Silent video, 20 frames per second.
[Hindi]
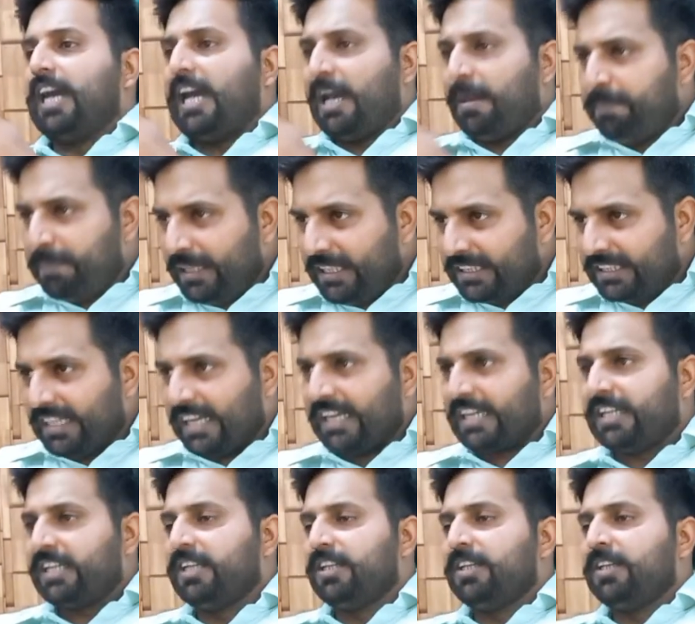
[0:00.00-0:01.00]
अभी
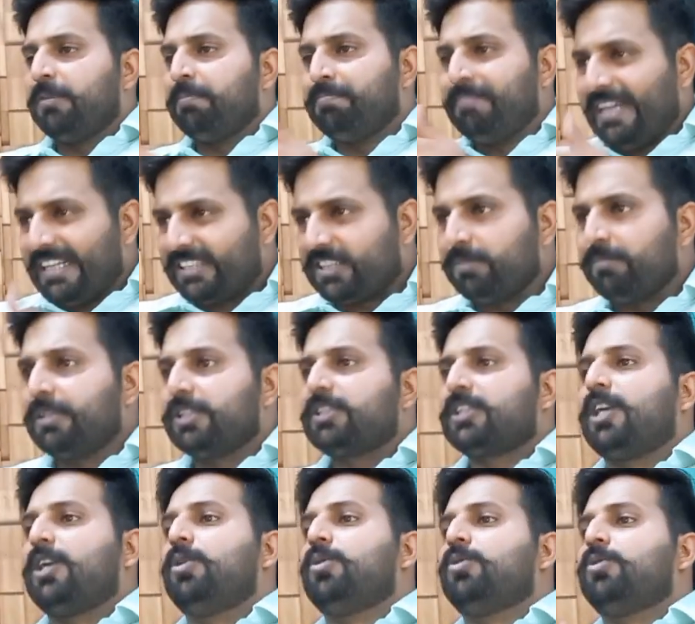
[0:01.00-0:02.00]
तक मैं
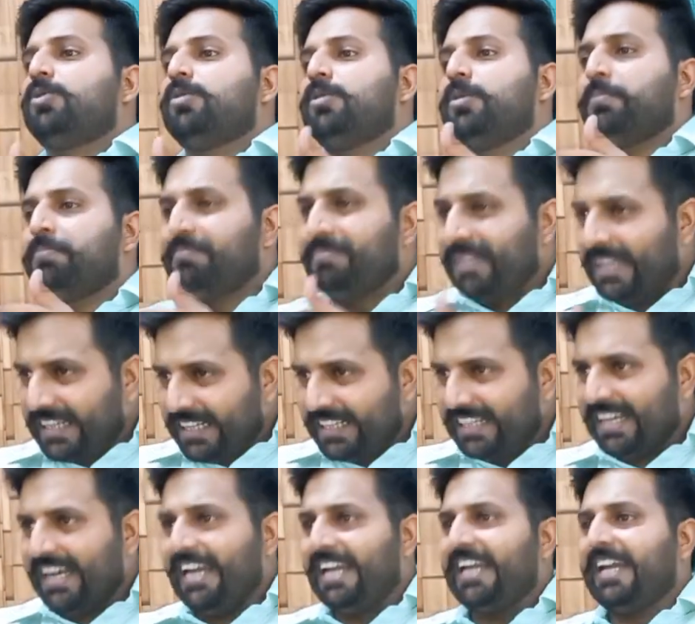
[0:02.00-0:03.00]
समझता हूँ मेरी
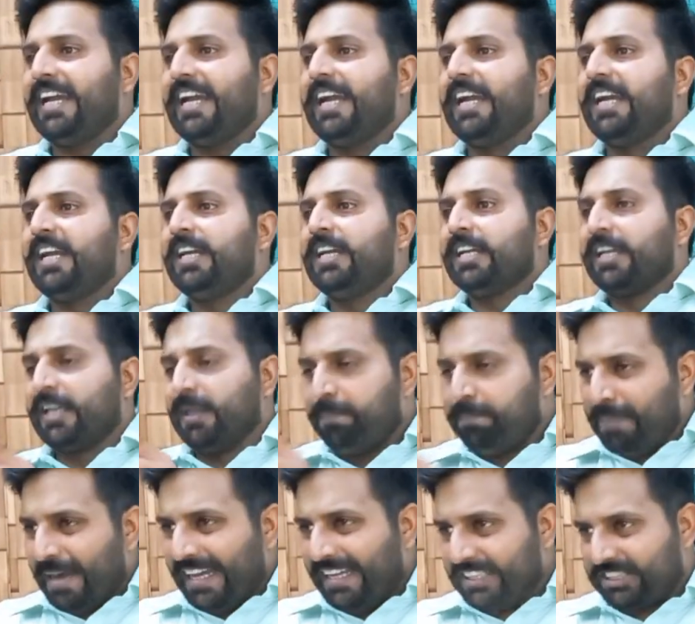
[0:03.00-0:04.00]
राय है कि
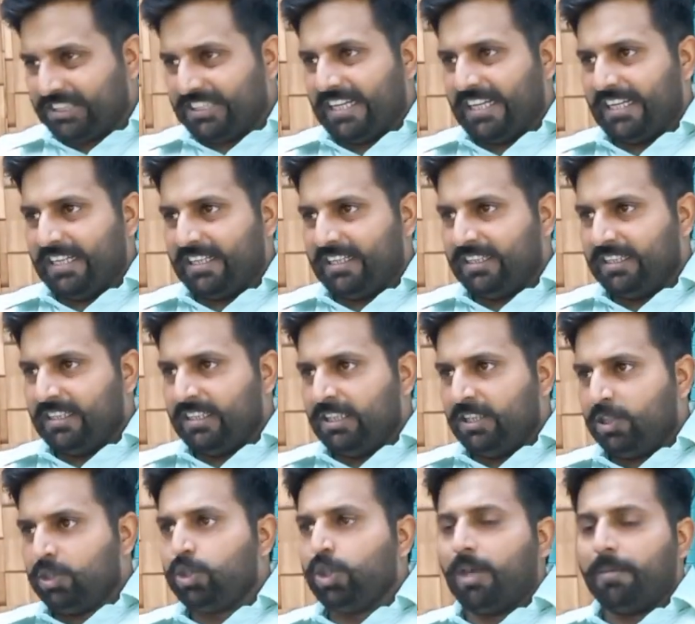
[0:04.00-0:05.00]
बाइस्ड है
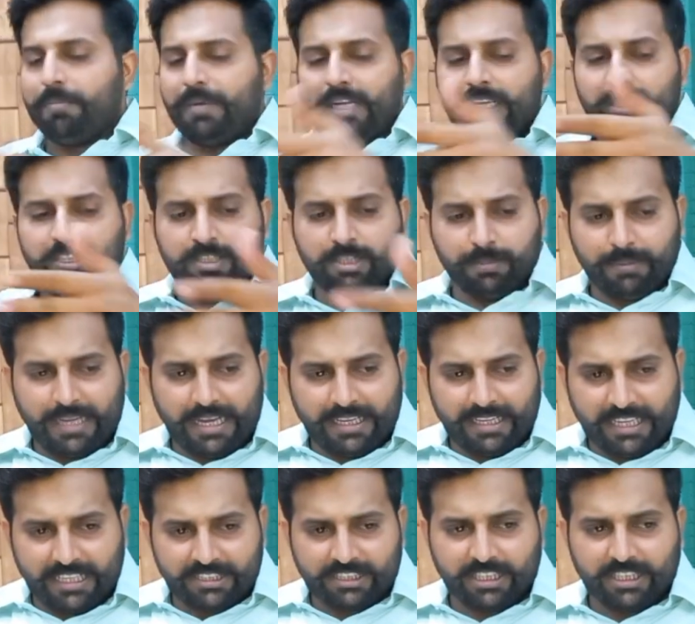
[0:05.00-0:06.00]
जो हमने जबरान
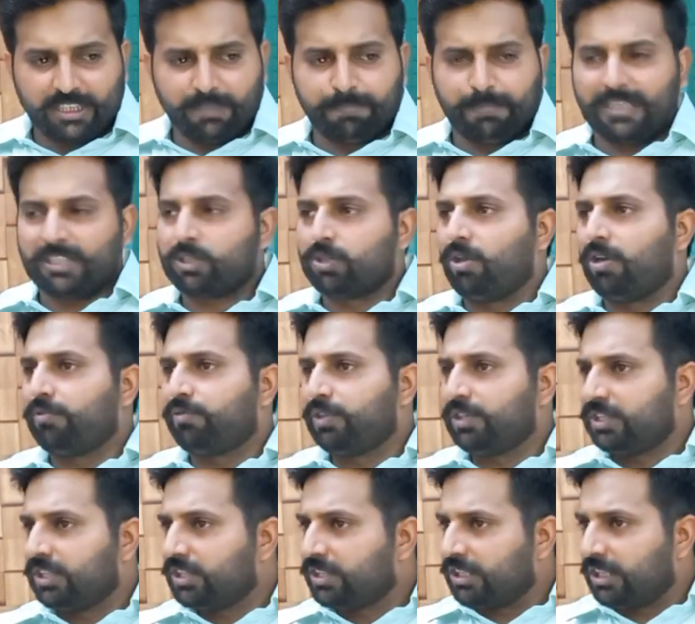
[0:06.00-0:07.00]
नासिर की प्रेस
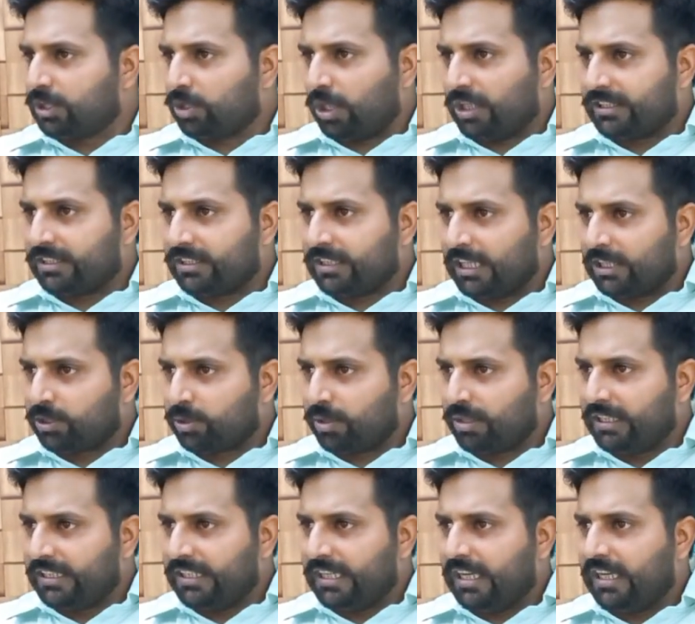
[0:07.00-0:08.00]
कॉन्फ्रेंस से तासर
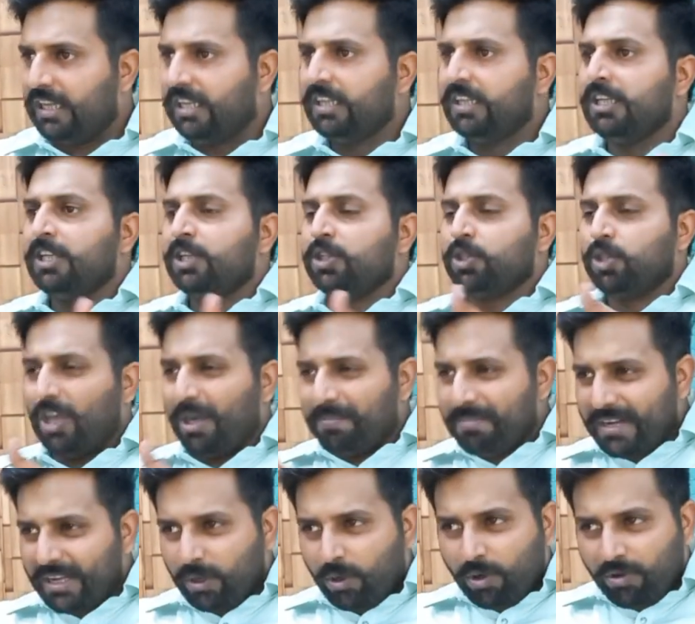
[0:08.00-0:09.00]
लिया जो
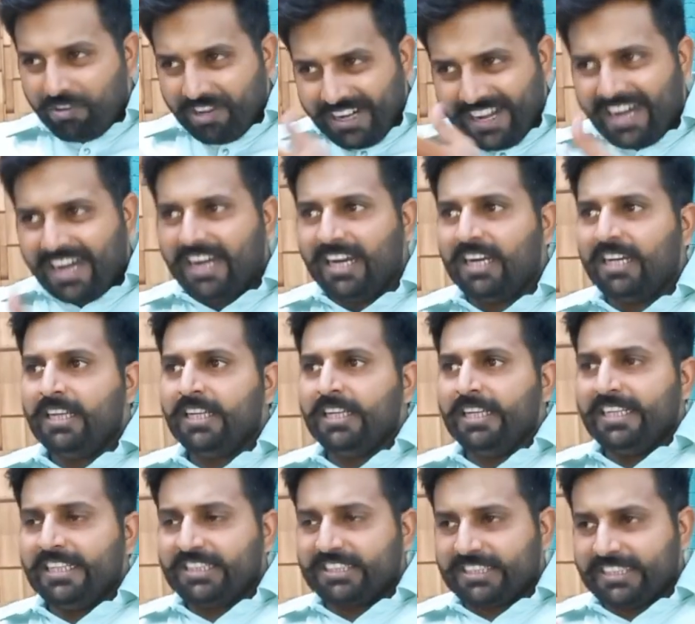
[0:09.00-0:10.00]
हमने ओवरऑल
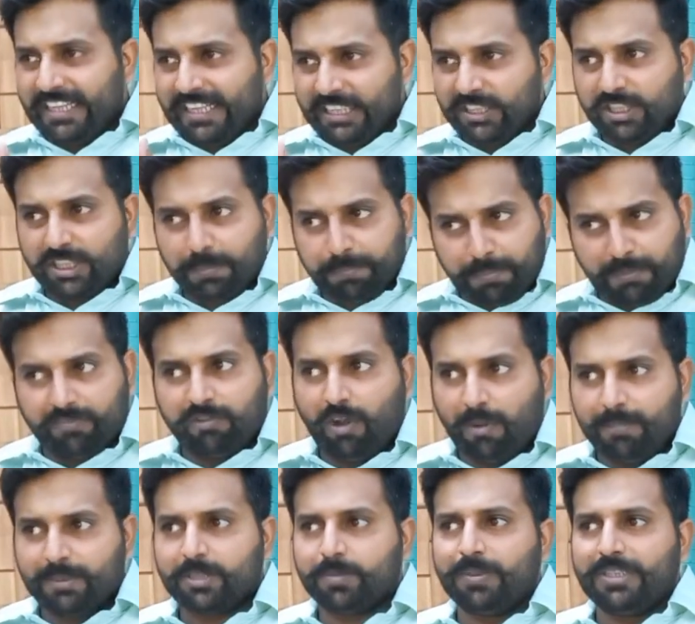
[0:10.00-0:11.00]
इस केस की
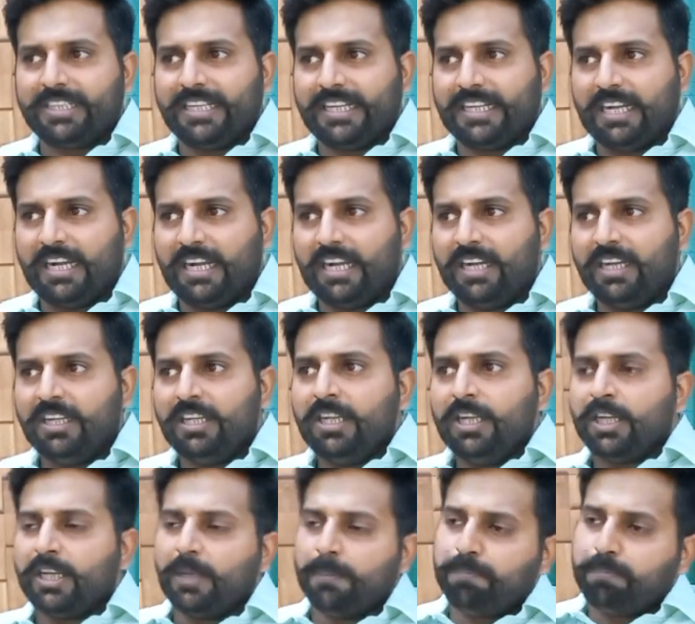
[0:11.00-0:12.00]
परफॉर्मेंस में देखा
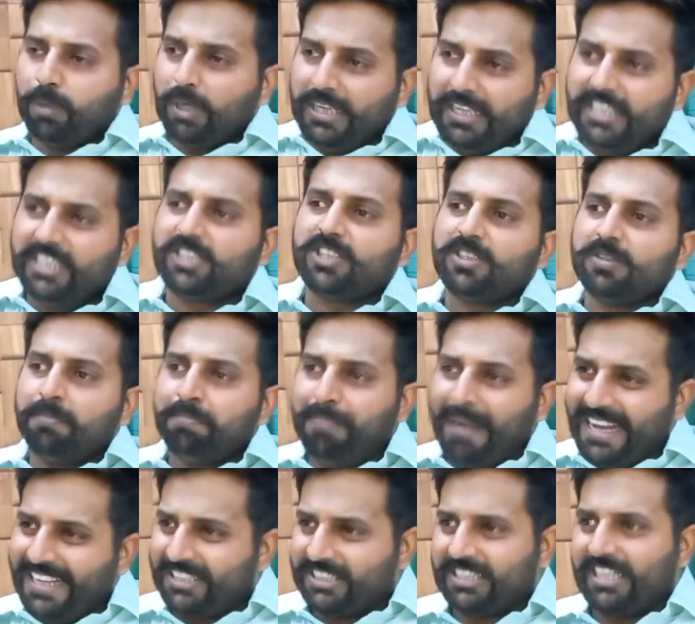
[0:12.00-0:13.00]
कि पुलिस
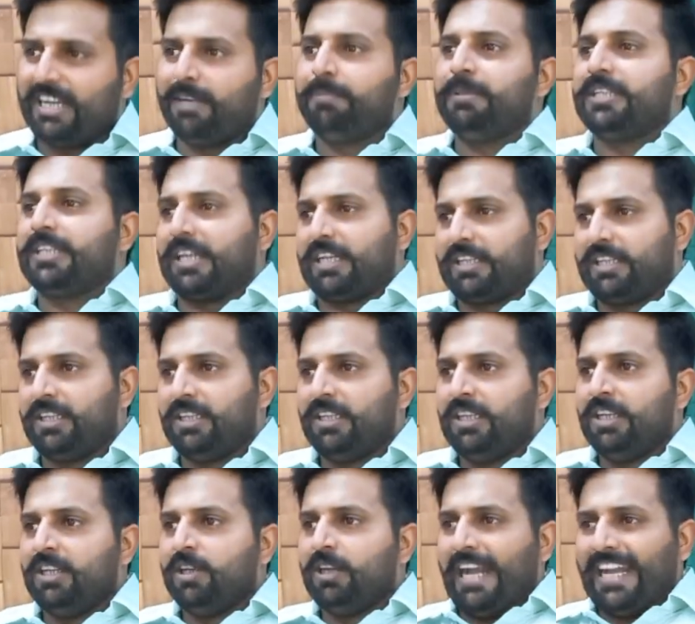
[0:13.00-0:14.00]
बाइस है अभी तक
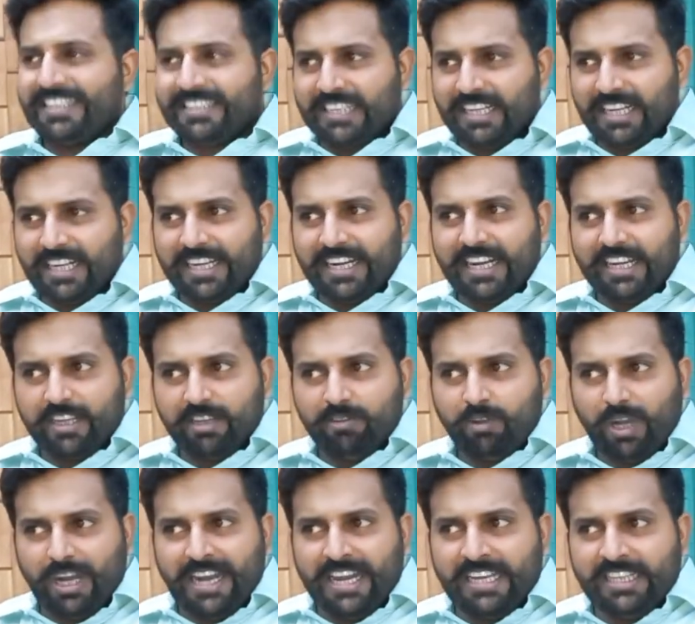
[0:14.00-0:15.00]
ऐसे लग रहा है कि
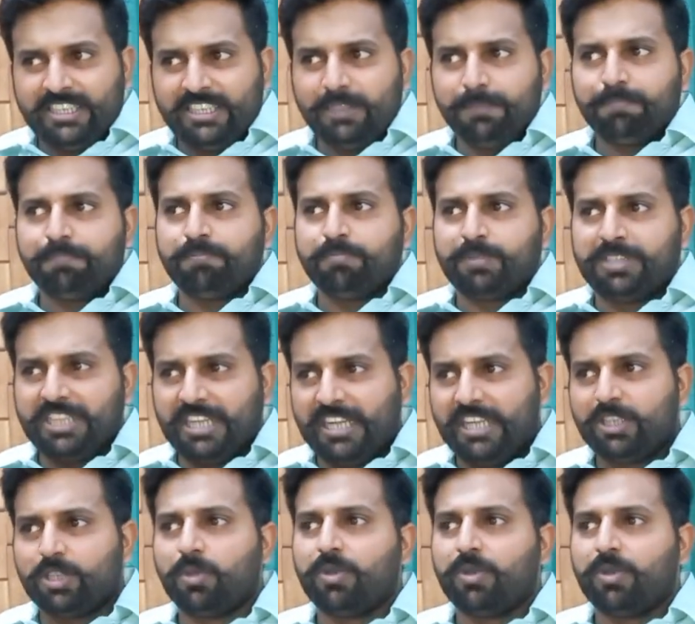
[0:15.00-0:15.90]
वो आईजी चेंज